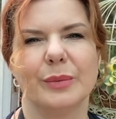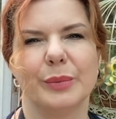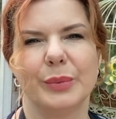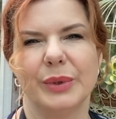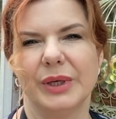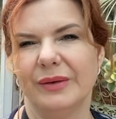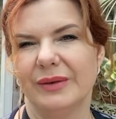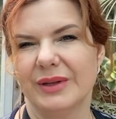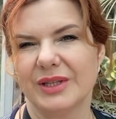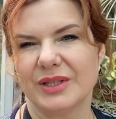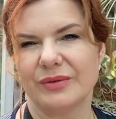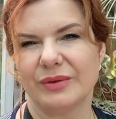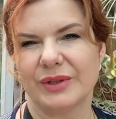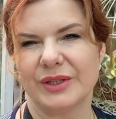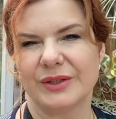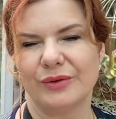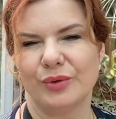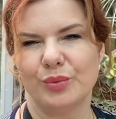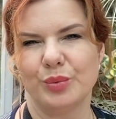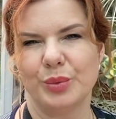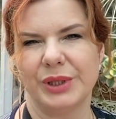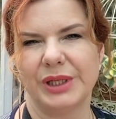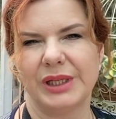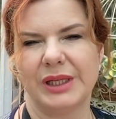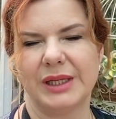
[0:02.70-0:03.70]
Приветствую вас,
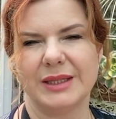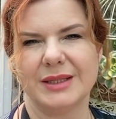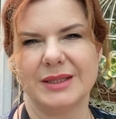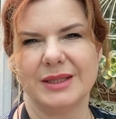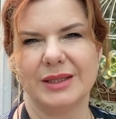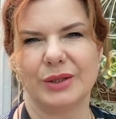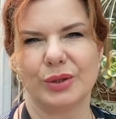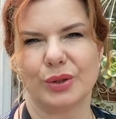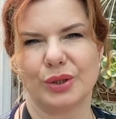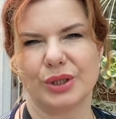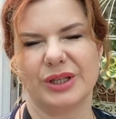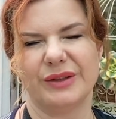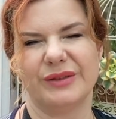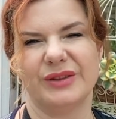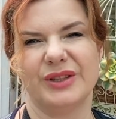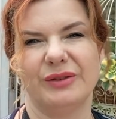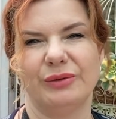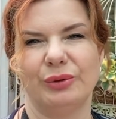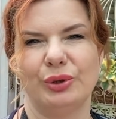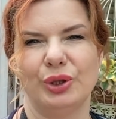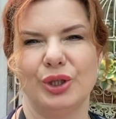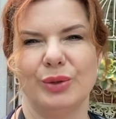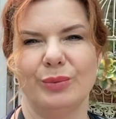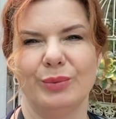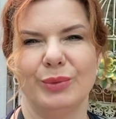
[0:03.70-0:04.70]
домики для цитрусов. А
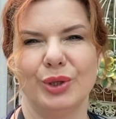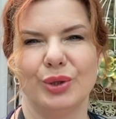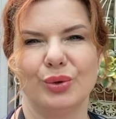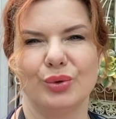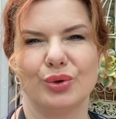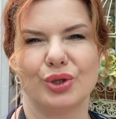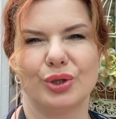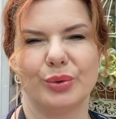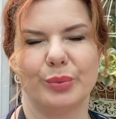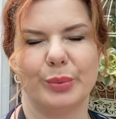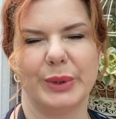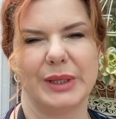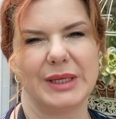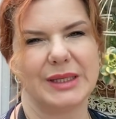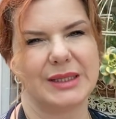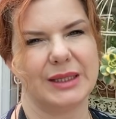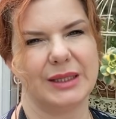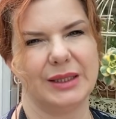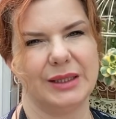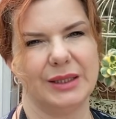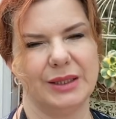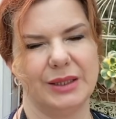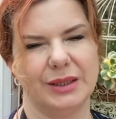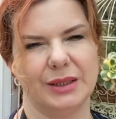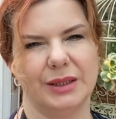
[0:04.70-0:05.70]
Сегодня мне нужно
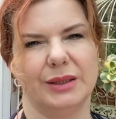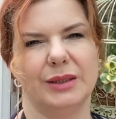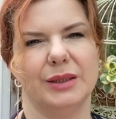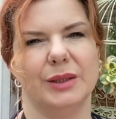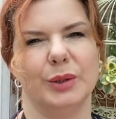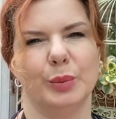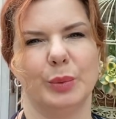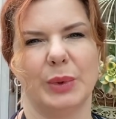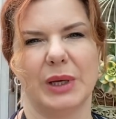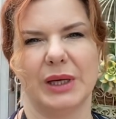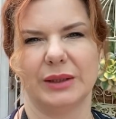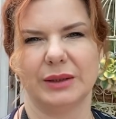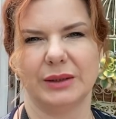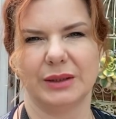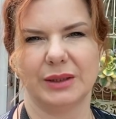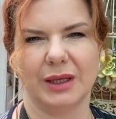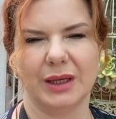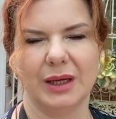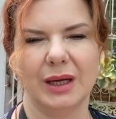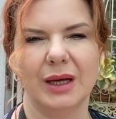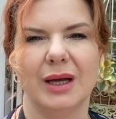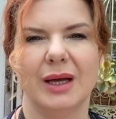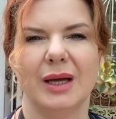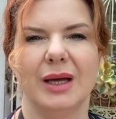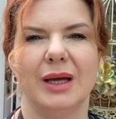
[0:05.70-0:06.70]
пересадить один манго,
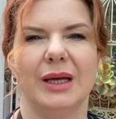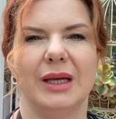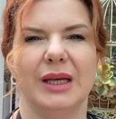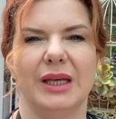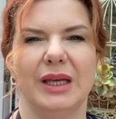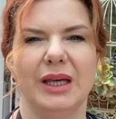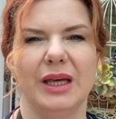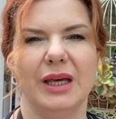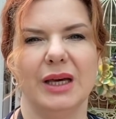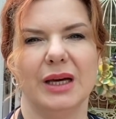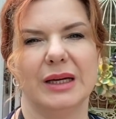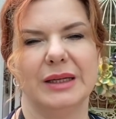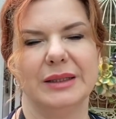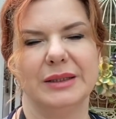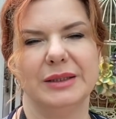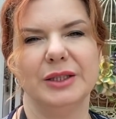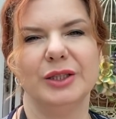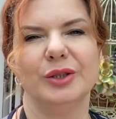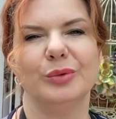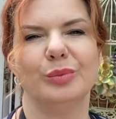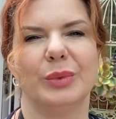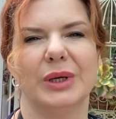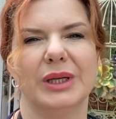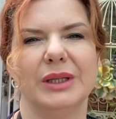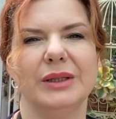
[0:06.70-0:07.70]
и
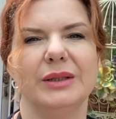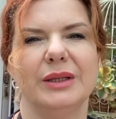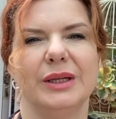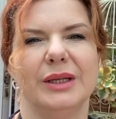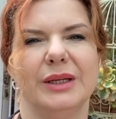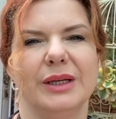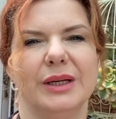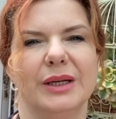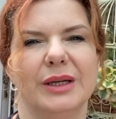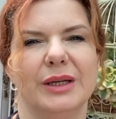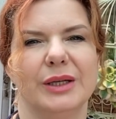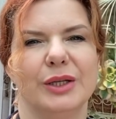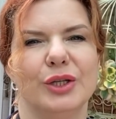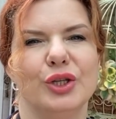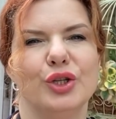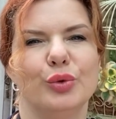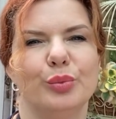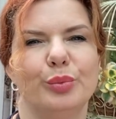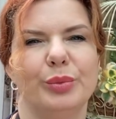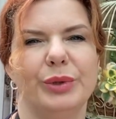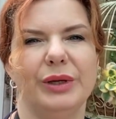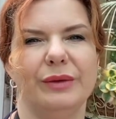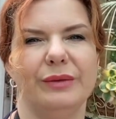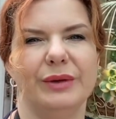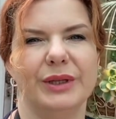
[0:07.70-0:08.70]
один манго я хочу
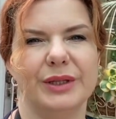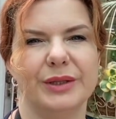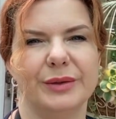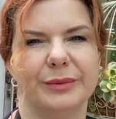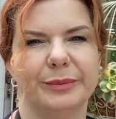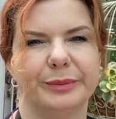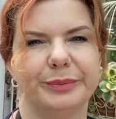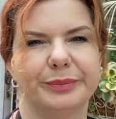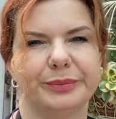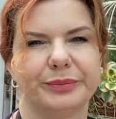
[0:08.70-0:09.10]
привить.